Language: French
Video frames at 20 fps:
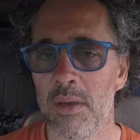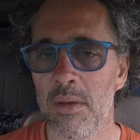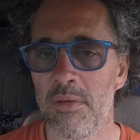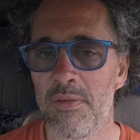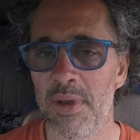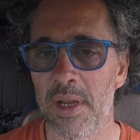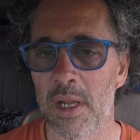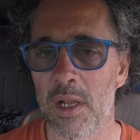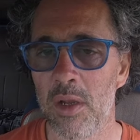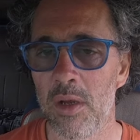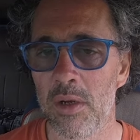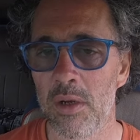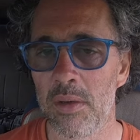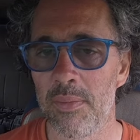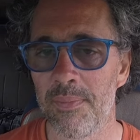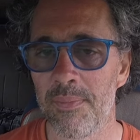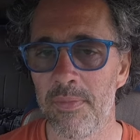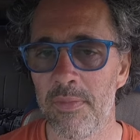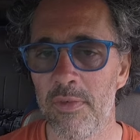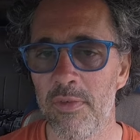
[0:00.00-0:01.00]
Fait que là,
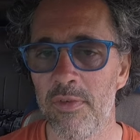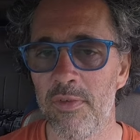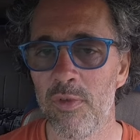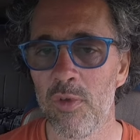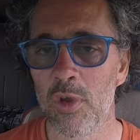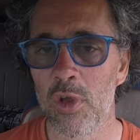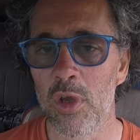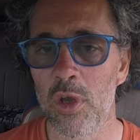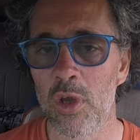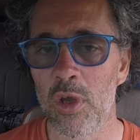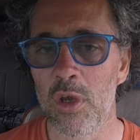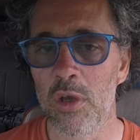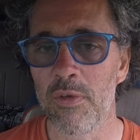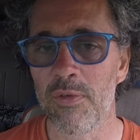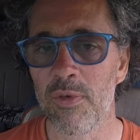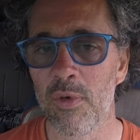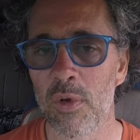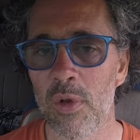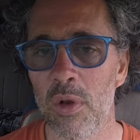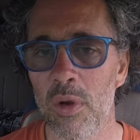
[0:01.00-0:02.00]
vu que
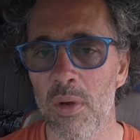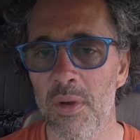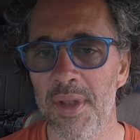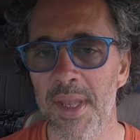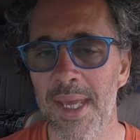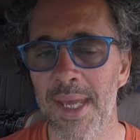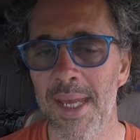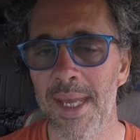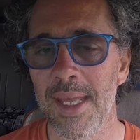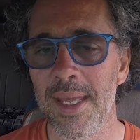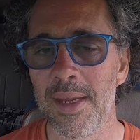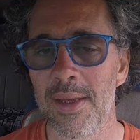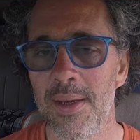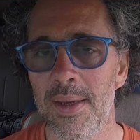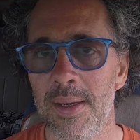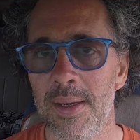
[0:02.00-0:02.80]
faut qu'on aille